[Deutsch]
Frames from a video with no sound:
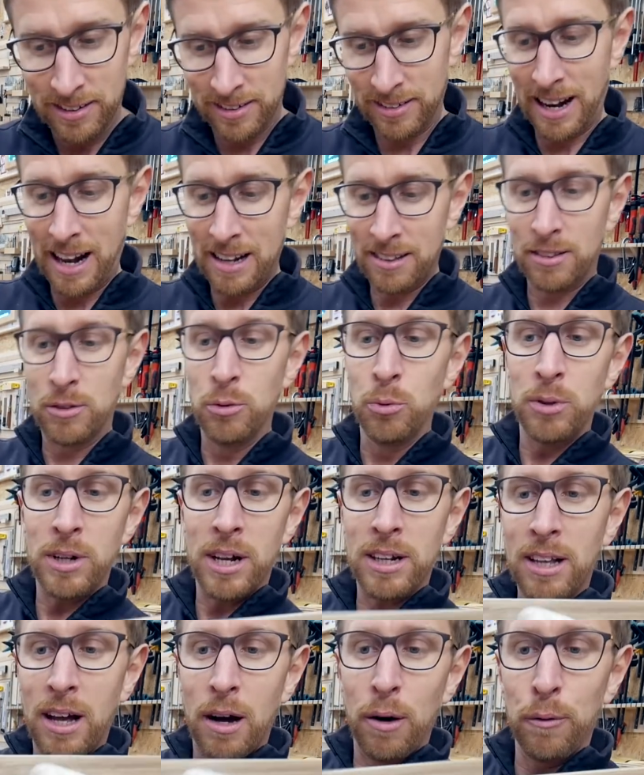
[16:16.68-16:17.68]
Das nur
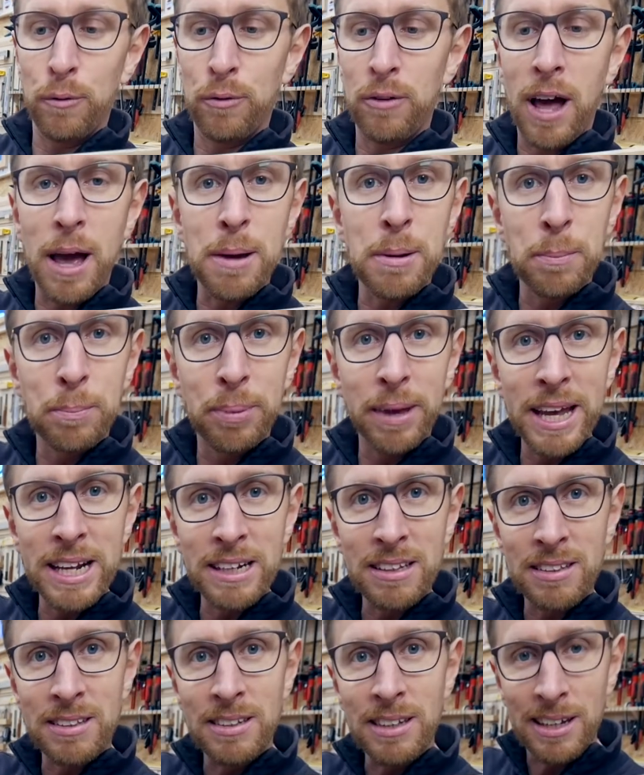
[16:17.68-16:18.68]
da drauf leihen
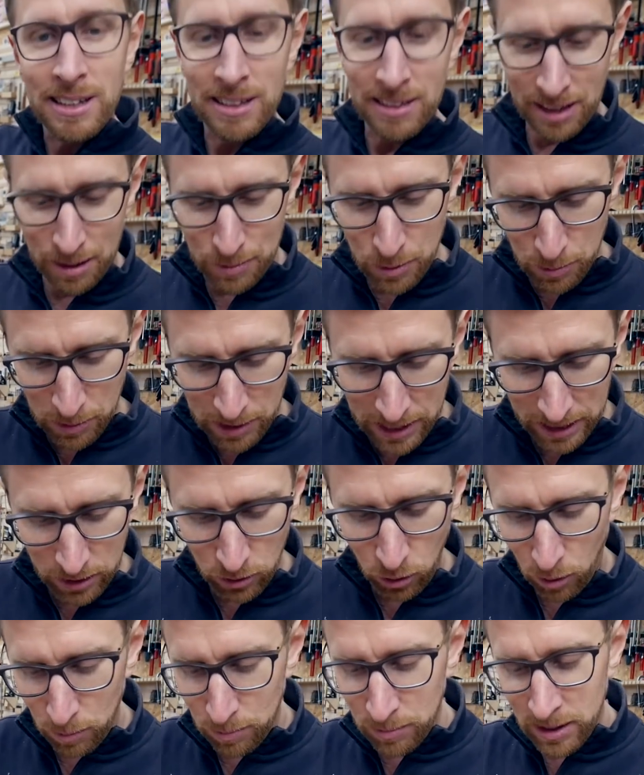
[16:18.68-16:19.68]
bringt es nichts. Jetzt habe ich überlegt,
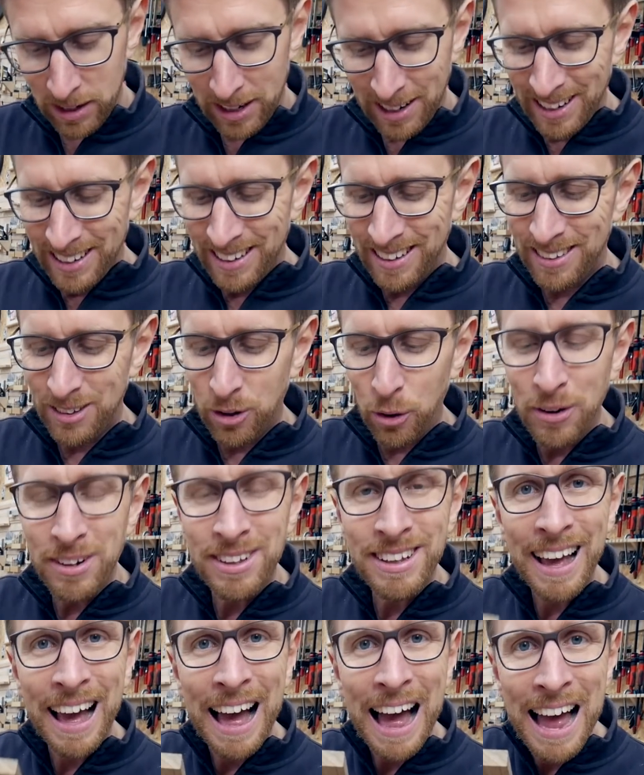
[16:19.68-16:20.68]
komm, das könnte
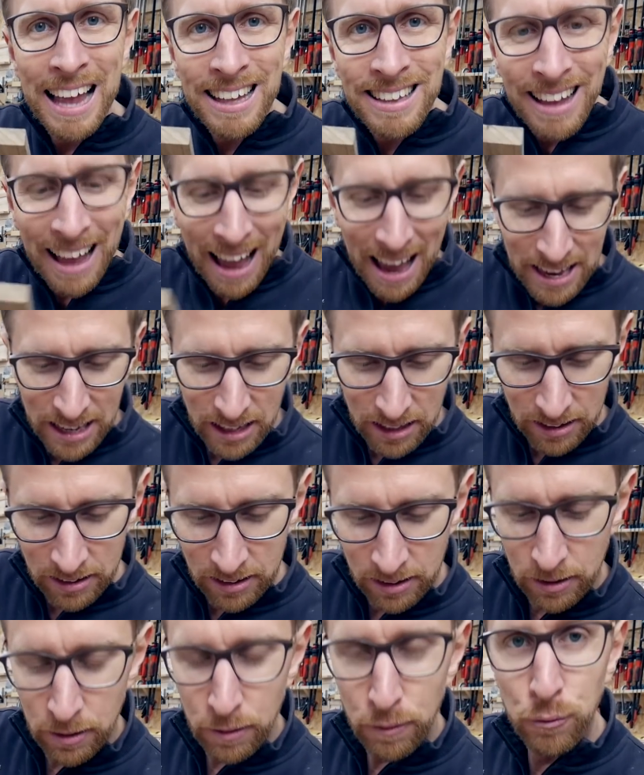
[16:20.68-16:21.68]
gerade
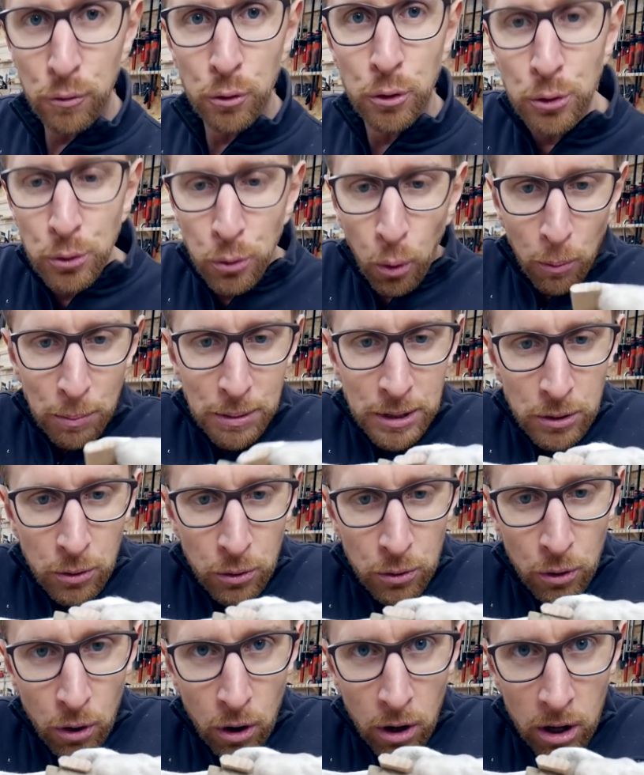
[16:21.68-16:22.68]
reichen für ein Domino
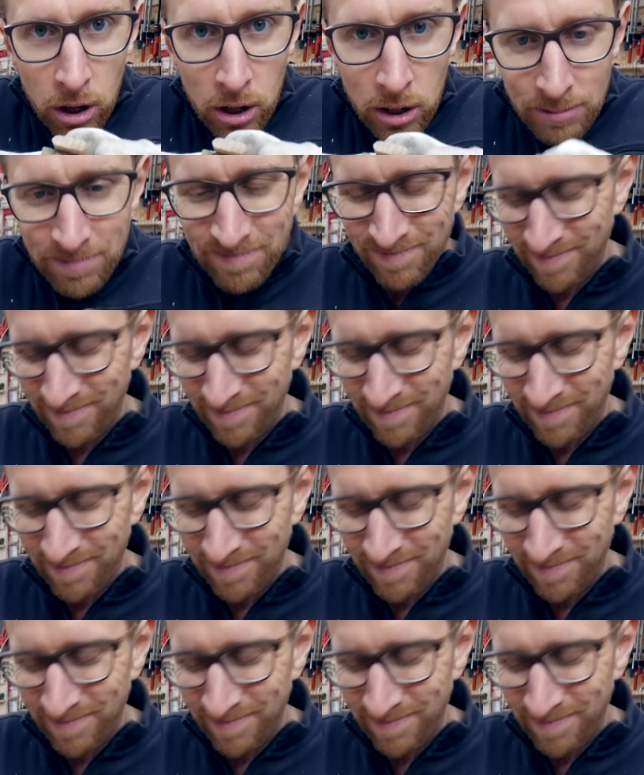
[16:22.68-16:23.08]
noch.